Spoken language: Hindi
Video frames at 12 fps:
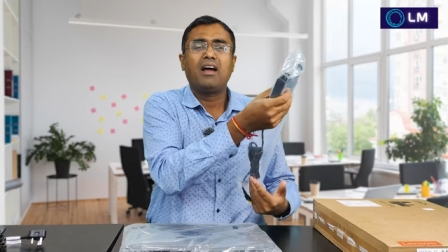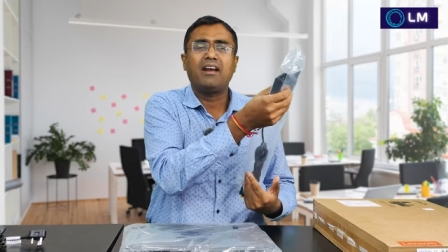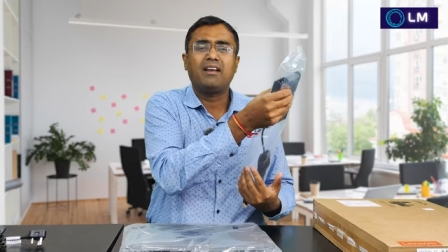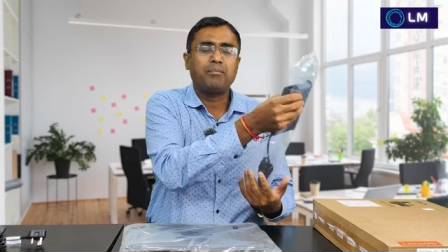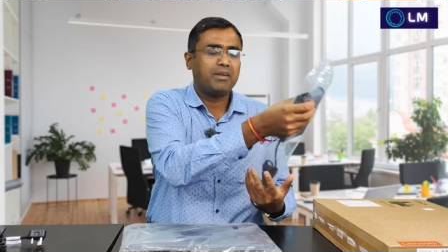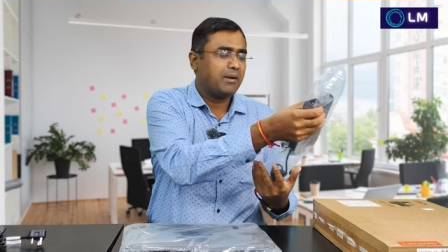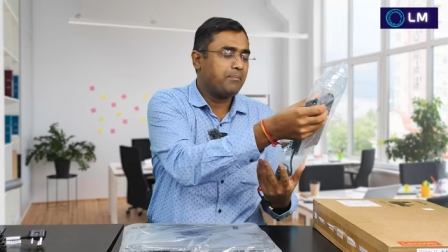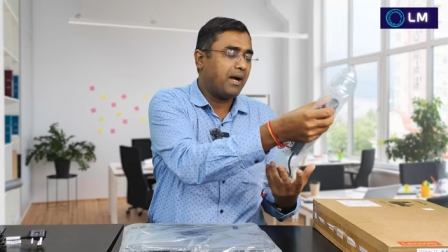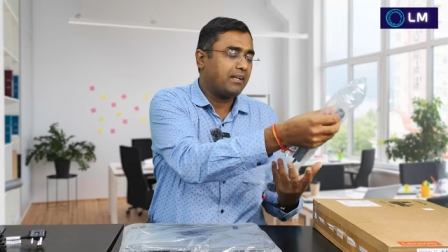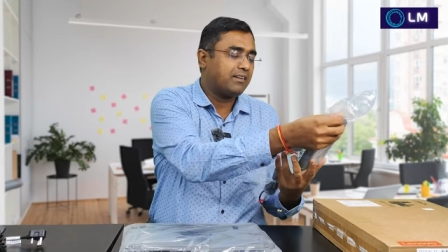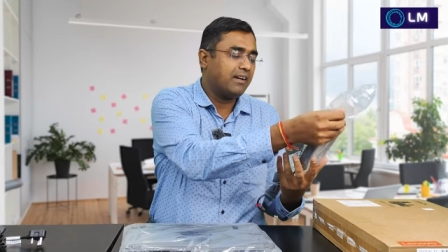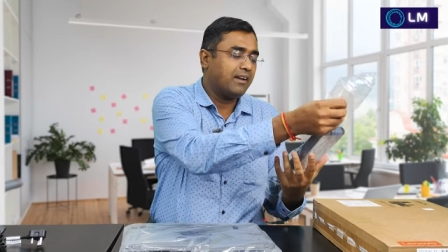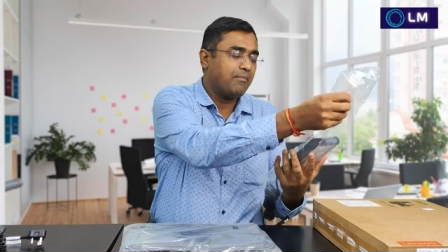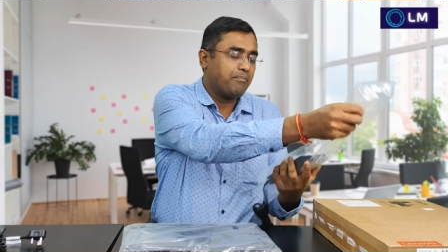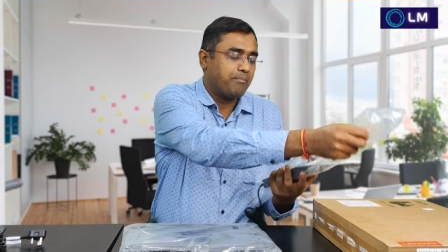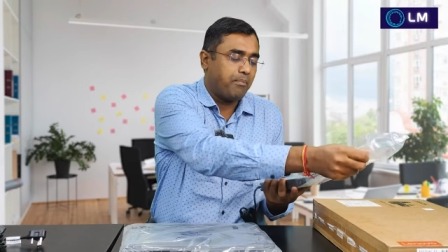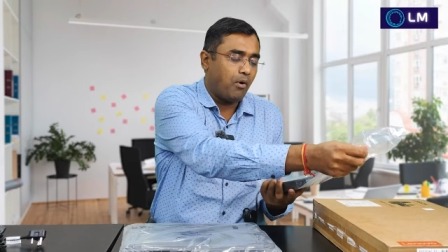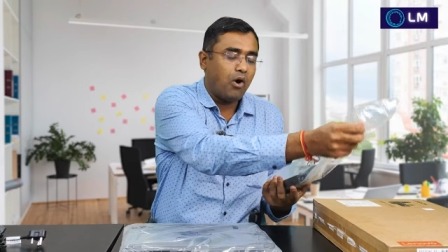अडेप्टर की बात करेंगे
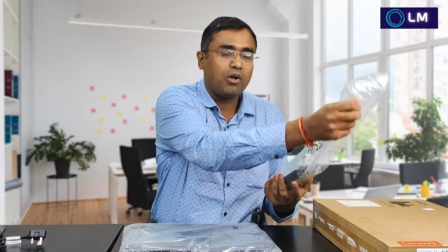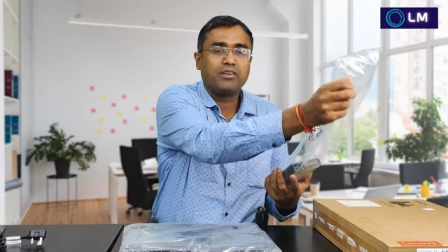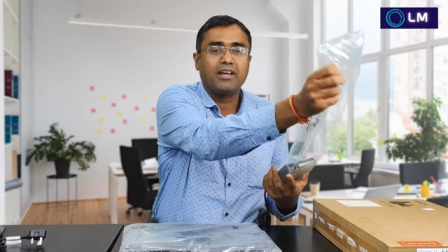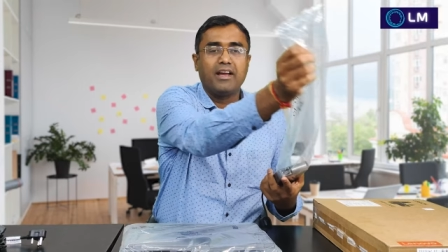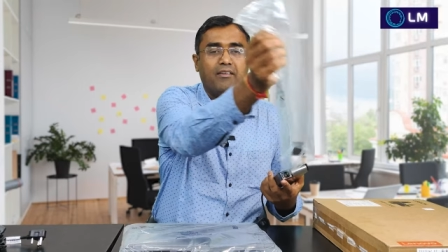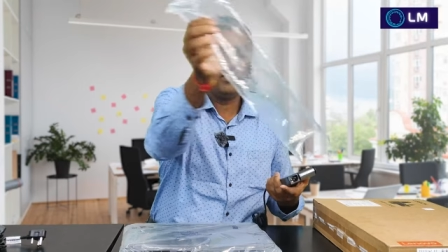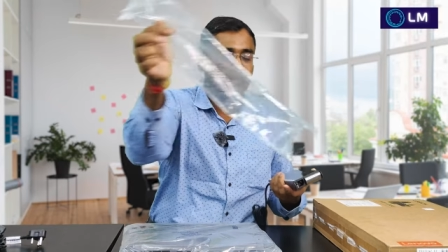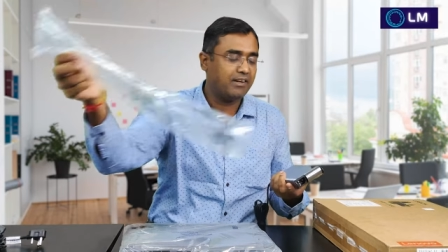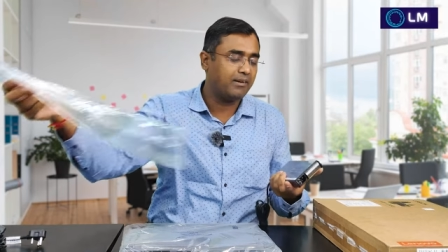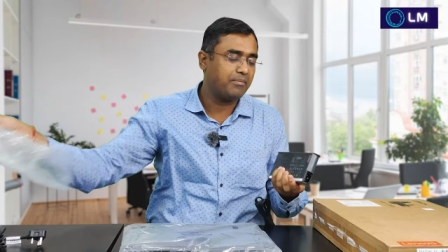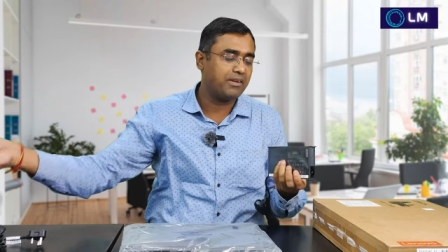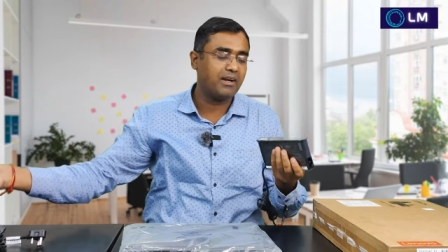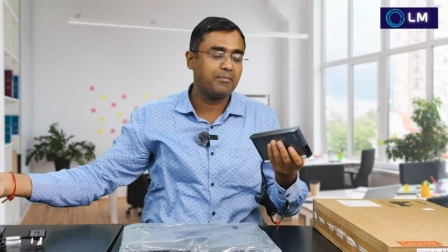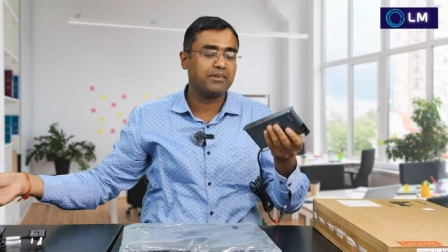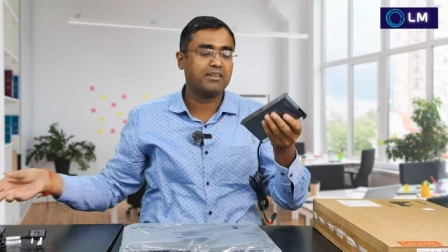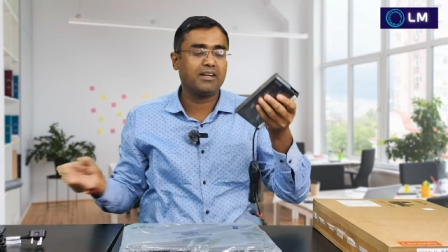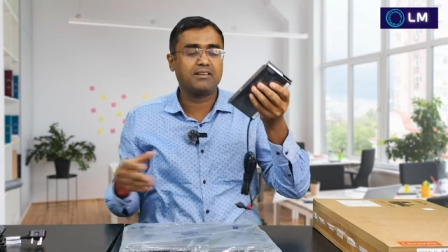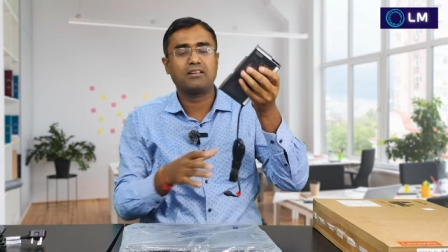बहुत हैवी अडेप्टर आप
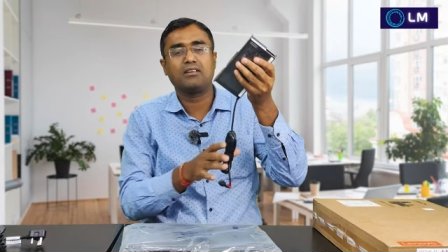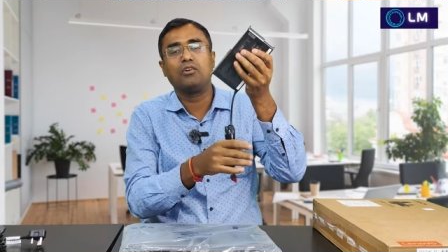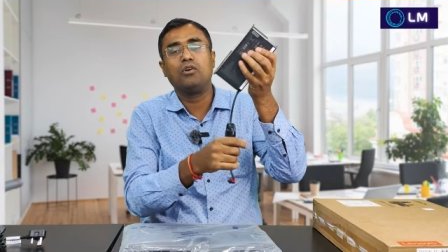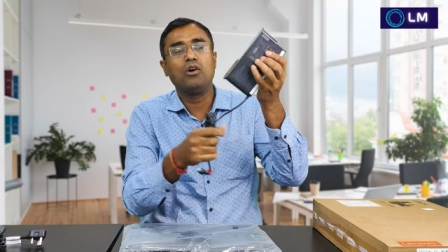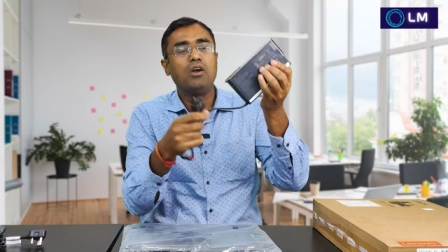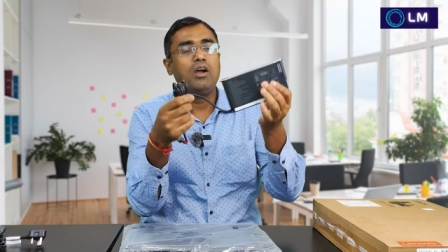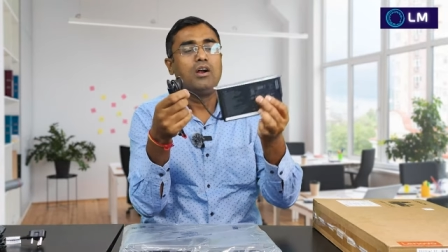इसे कह सकते हो